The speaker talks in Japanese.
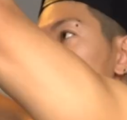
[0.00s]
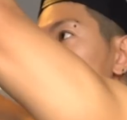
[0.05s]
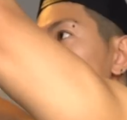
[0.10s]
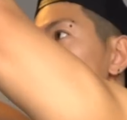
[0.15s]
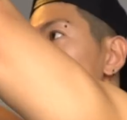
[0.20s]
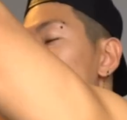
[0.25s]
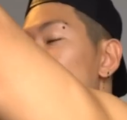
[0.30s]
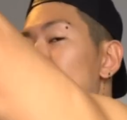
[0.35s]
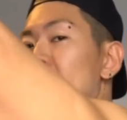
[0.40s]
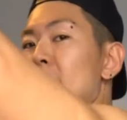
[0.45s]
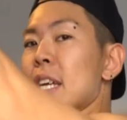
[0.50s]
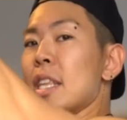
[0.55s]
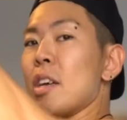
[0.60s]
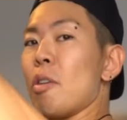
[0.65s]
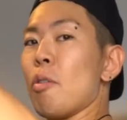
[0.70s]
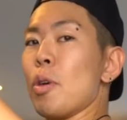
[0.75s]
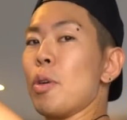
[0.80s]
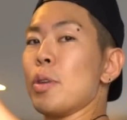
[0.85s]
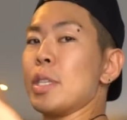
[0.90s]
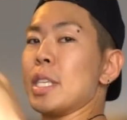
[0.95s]
腕に体
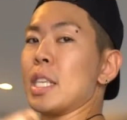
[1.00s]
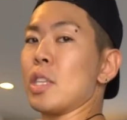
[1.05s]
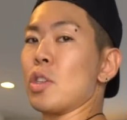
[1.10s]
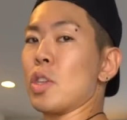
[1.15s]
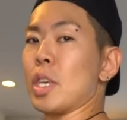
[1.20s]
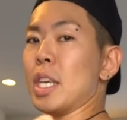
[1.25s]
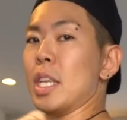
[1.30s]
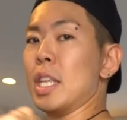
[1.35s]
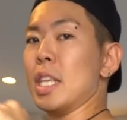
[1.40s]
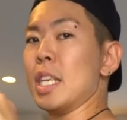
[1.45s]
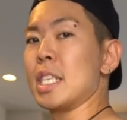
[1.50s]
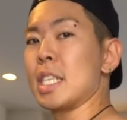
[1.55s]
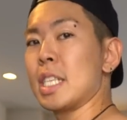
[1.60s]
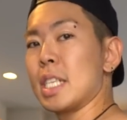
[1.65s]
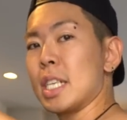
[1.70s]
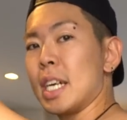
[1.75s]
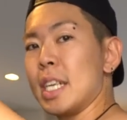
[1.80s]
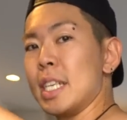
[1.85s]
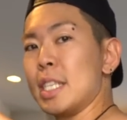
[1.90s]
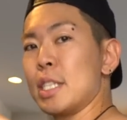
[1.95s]
を寄せた時に
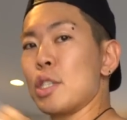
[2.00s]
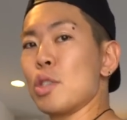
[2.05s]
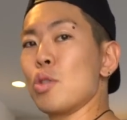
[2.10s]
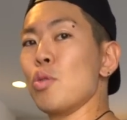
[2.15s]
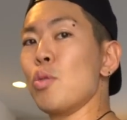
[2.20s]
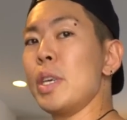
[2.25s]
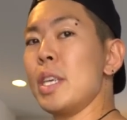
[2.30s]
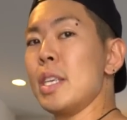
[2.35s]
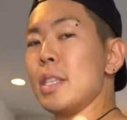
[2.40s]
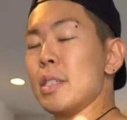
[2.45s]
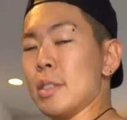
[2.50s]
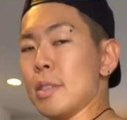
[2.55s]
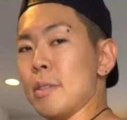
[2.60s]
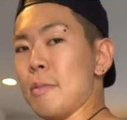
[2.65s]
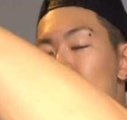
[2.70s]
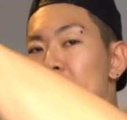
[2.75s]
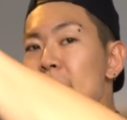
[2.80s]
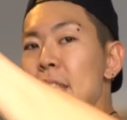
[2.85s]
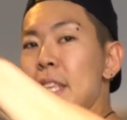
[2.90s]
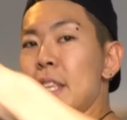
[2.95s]
しっかりスクイーズ
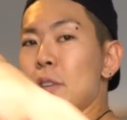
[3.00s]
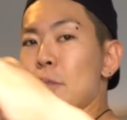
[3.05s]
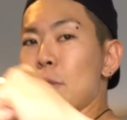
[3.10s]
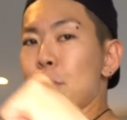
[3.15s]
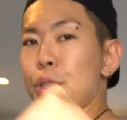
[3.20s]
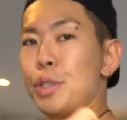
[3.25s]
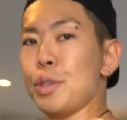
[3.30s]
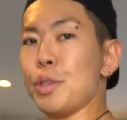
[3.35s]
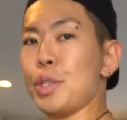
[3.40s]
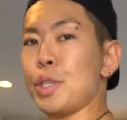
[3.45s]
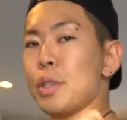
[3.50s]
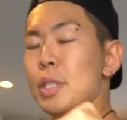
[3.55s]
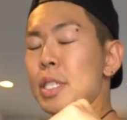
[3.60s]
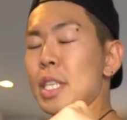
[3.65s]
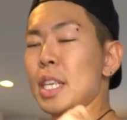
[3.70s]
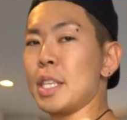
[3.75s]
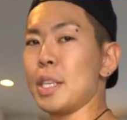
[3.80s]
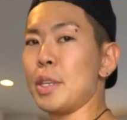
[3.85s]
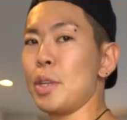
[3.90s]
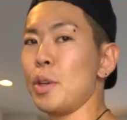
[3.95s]
筋肉を収縮
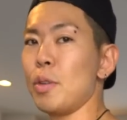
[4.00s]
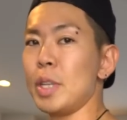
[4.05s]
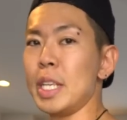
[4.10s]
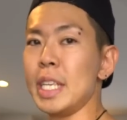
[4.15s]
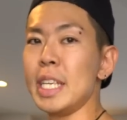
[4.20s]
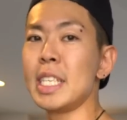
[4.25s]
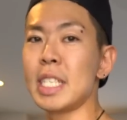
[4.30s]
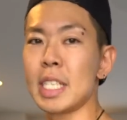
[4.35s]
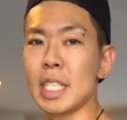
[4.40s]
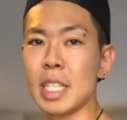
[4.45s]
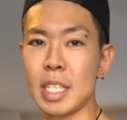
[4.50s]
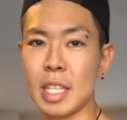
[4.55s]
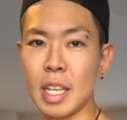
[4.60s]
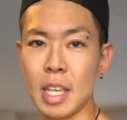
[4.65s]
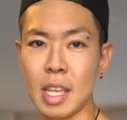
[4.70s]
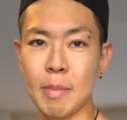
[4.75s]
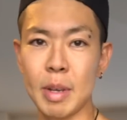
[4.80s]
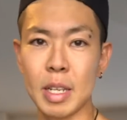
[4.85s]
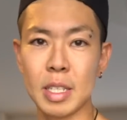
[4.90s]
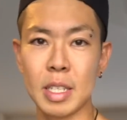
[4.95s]
させるように意識してい
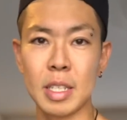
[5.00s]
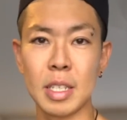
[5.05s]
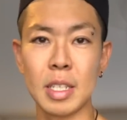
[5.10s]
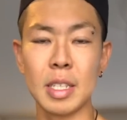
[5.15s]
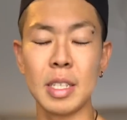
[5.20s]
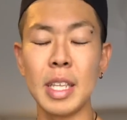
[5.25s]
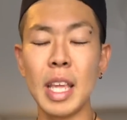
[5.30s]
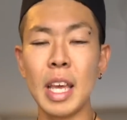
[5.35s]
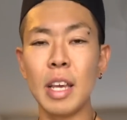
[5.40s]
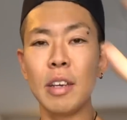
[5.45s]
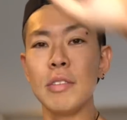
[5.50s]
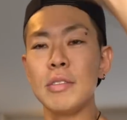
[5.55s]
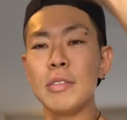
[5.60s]
きますで